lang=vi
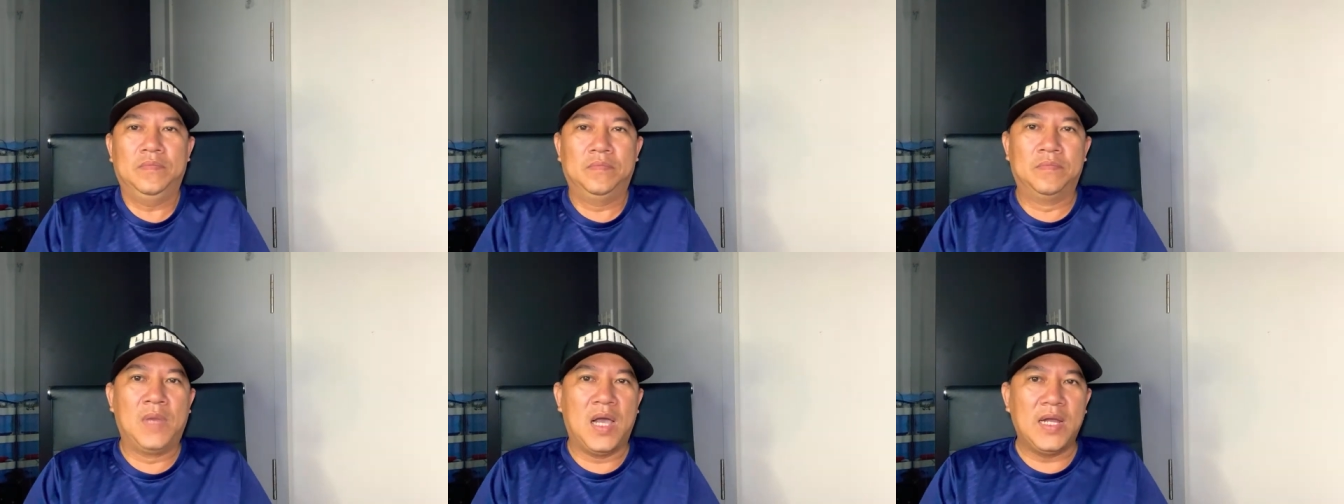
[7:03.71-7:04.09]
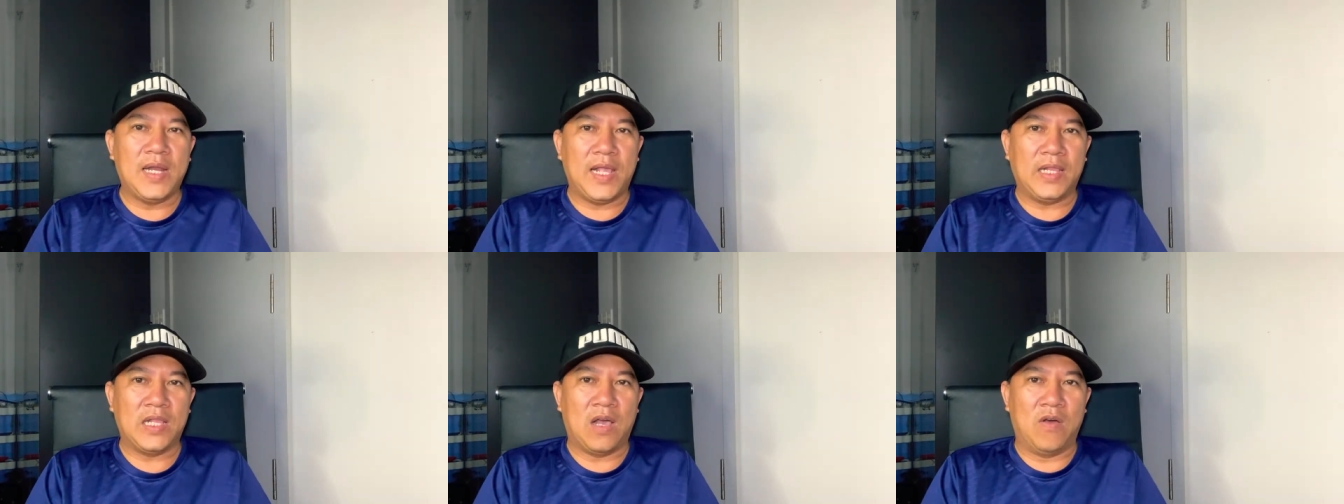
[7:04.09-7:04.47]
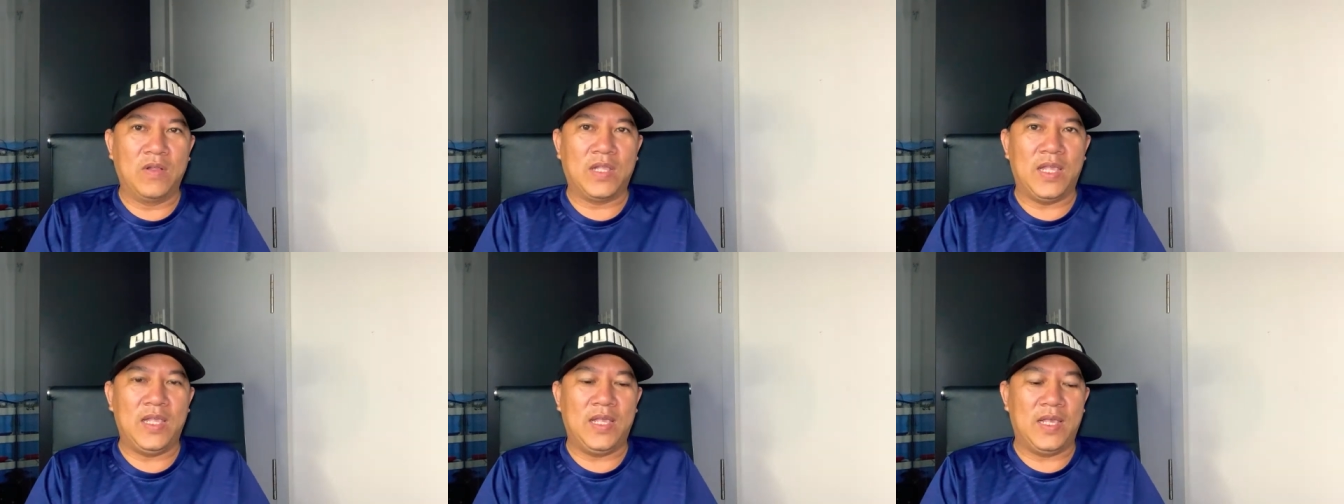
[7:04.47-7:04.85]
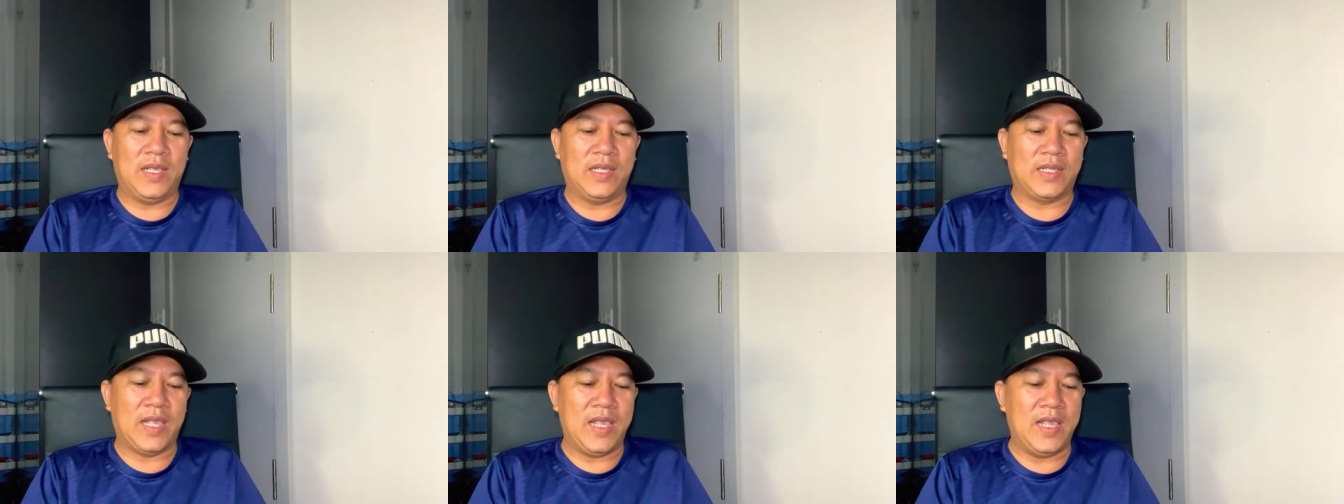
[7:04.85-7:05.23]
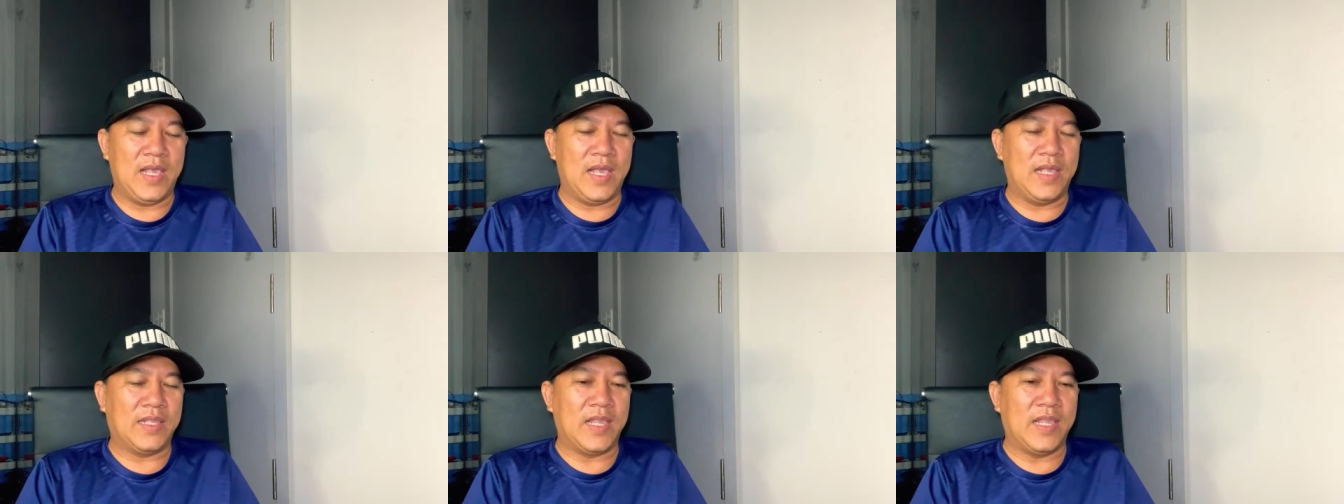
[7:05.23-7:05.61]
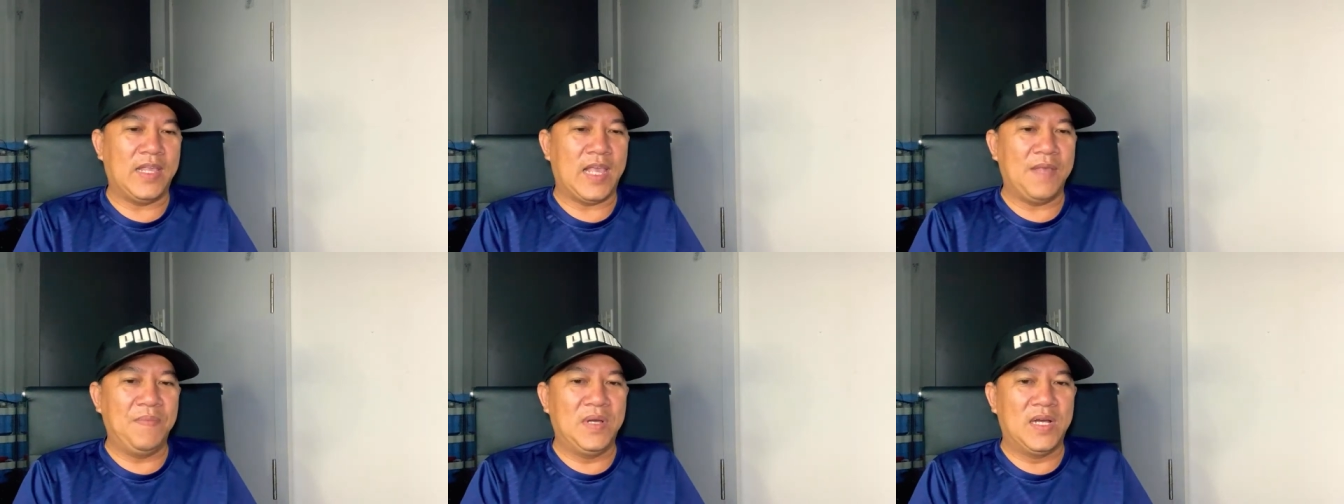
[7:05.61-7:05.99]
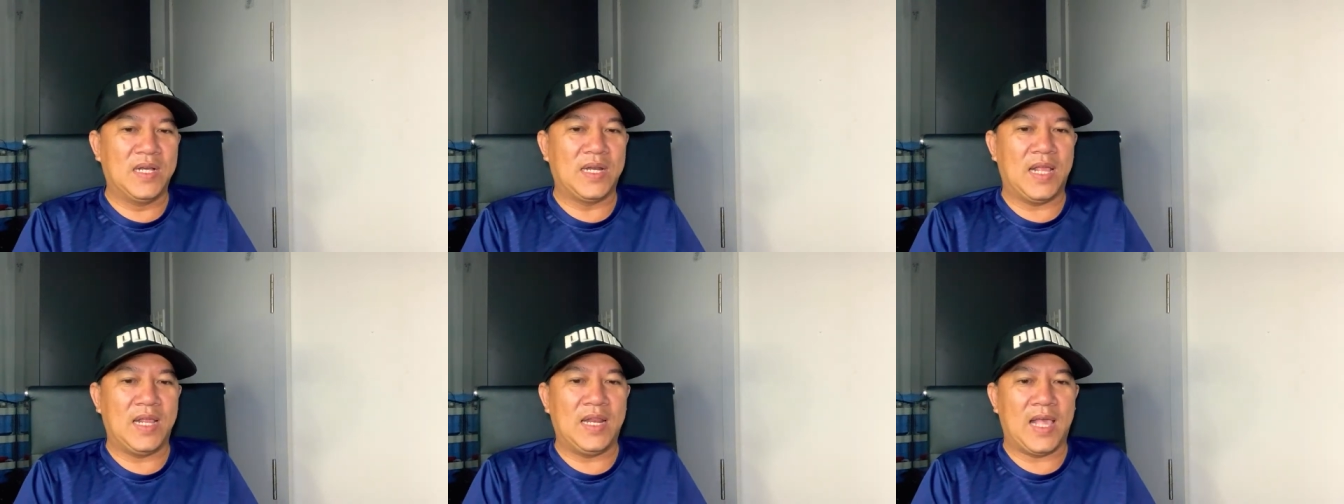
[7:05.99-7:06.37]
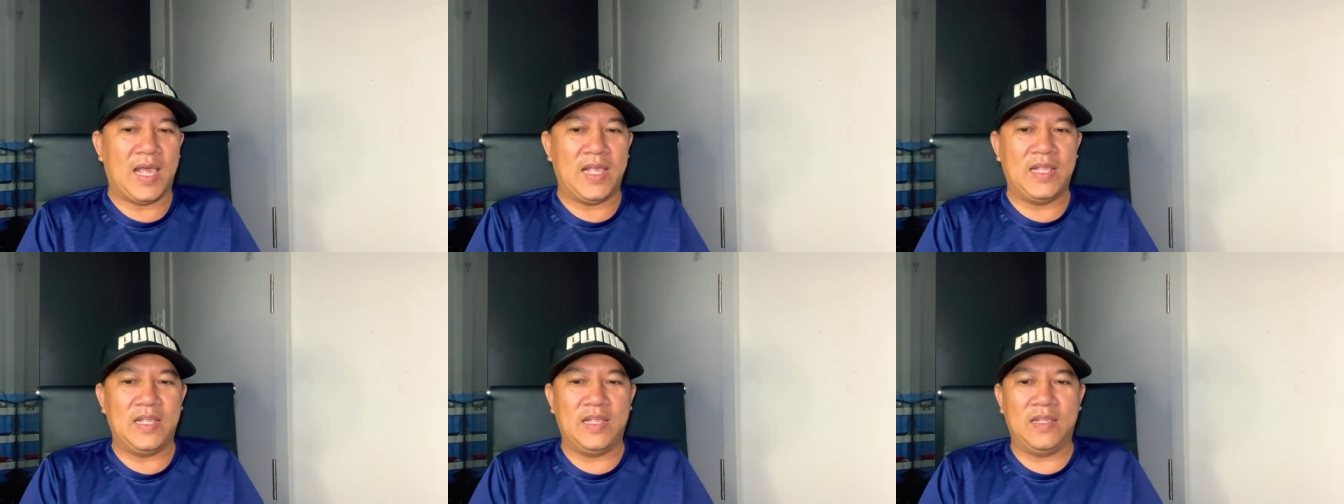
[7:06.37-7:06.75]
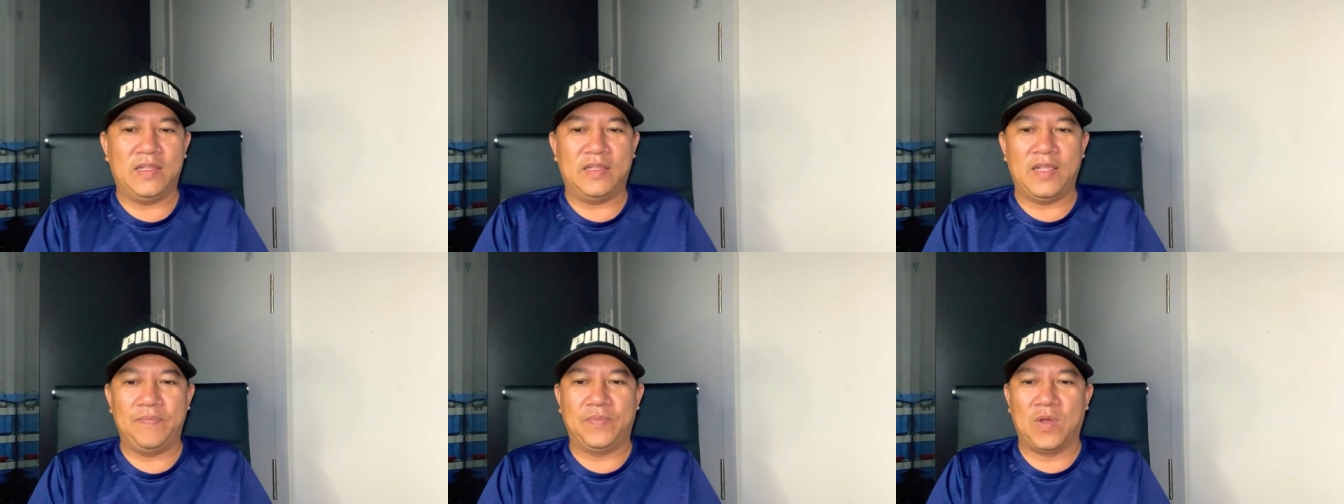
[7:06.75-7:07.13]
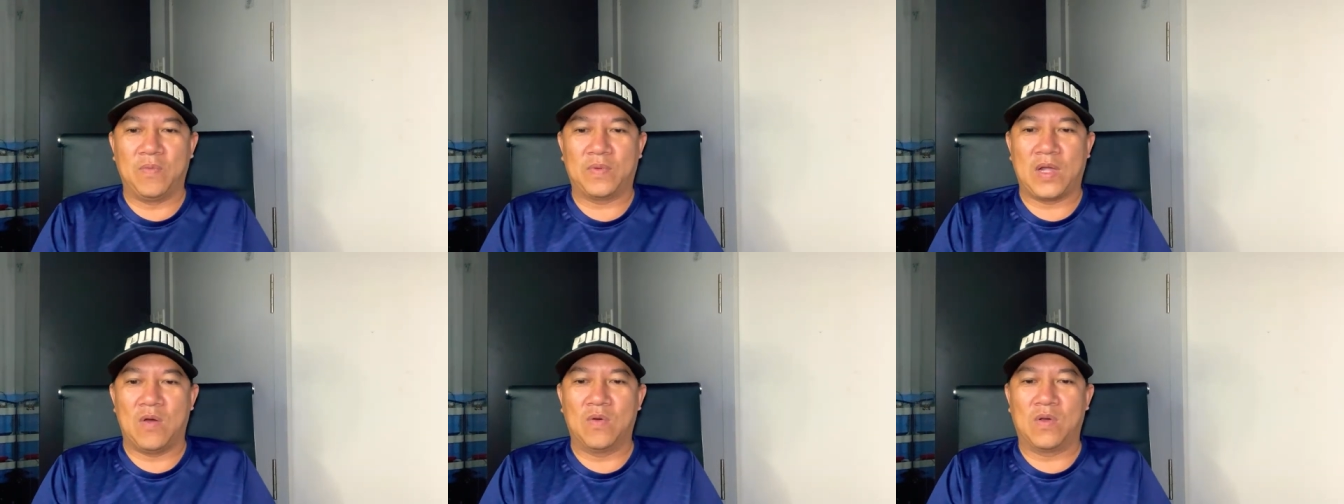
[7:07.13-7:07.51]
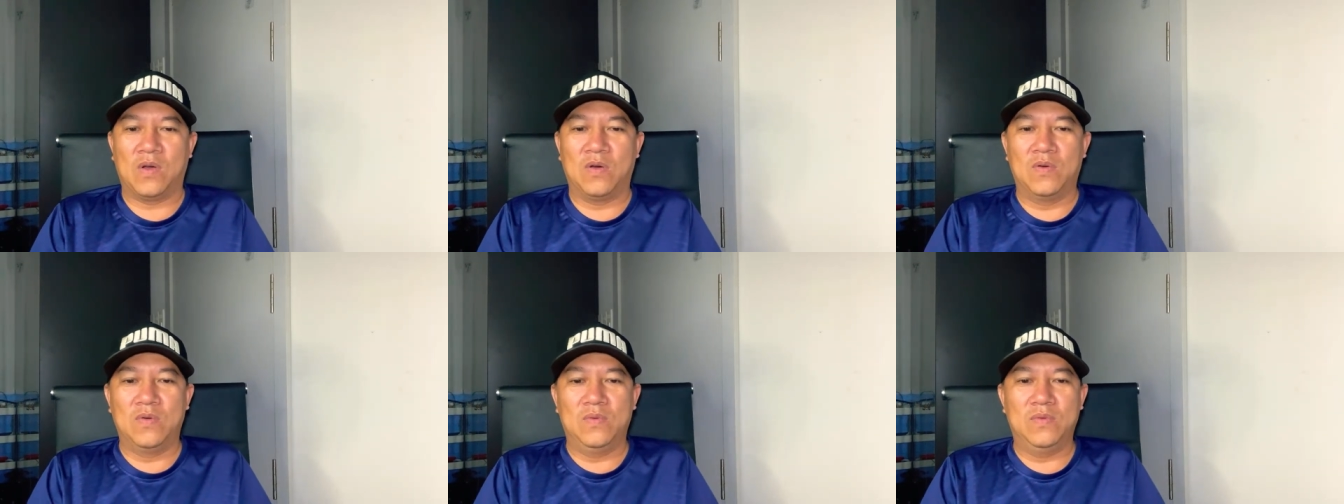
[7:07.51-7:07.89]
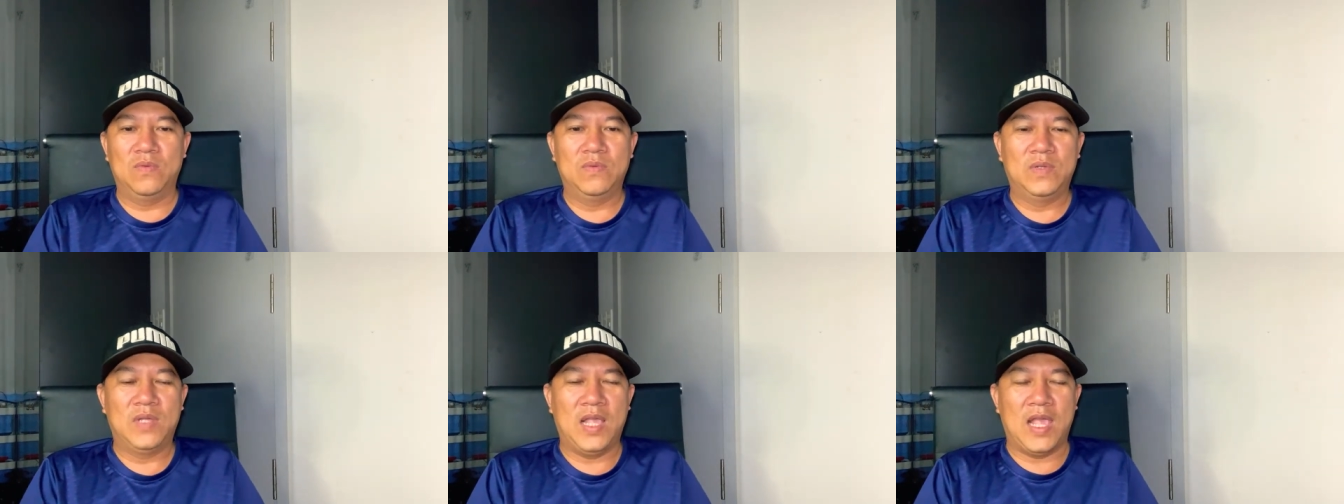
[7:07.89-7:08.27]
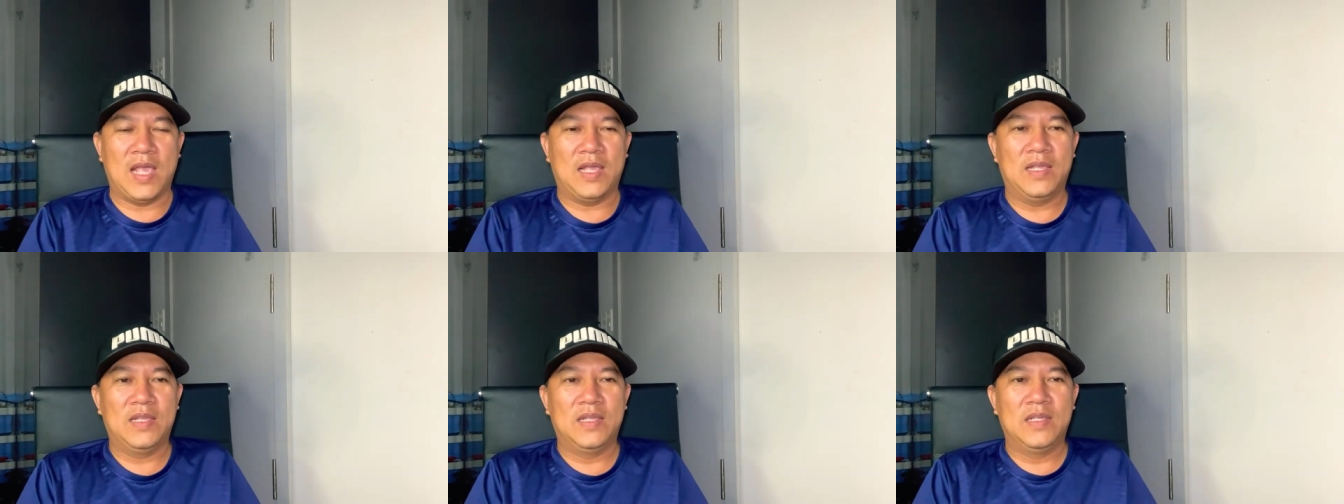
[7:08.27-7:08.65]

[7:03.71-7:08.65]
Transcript: mới đây thôi thì ờ, cái ờ, chị gái mưa này lại tiếp tục cầu cứu ha